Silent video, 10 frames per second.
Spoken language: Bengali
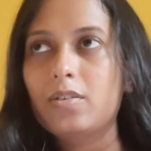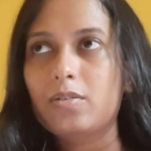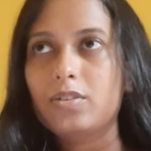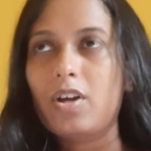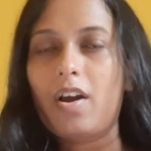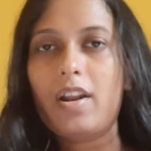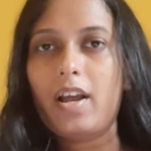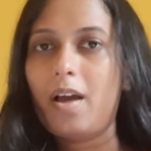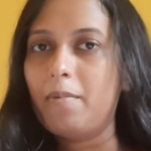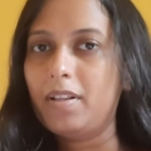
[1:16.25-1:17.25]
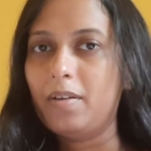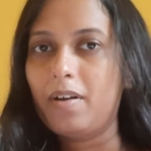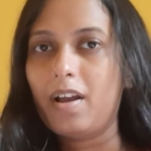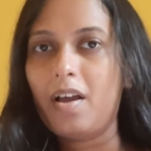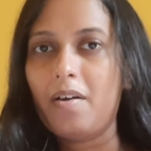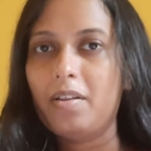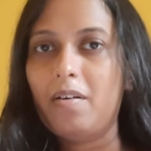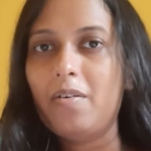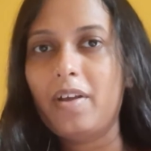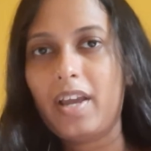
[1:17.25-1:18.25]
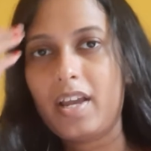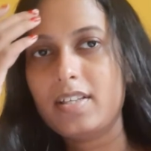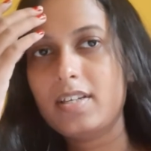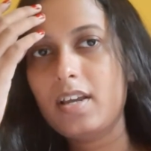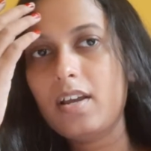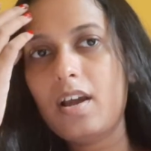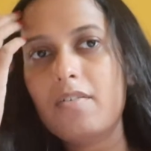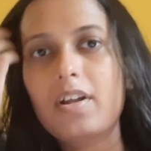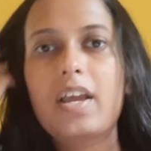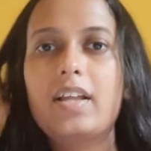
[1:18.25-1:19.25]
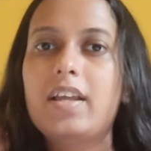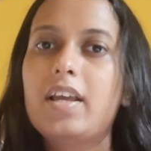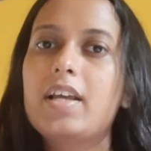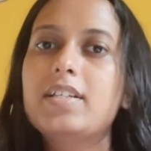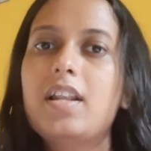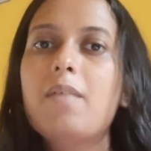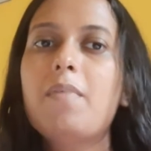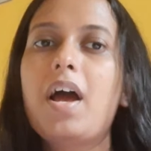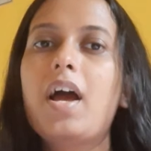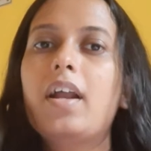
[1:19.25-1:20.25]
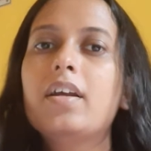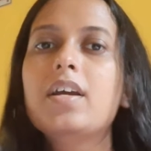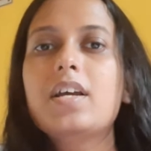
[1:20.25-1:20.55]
তো সকালে খাবার দাবার খাওয়া দাওয়া হয়ে গেছে কারণ খেয়ে দিয়ে গেছিলাম আর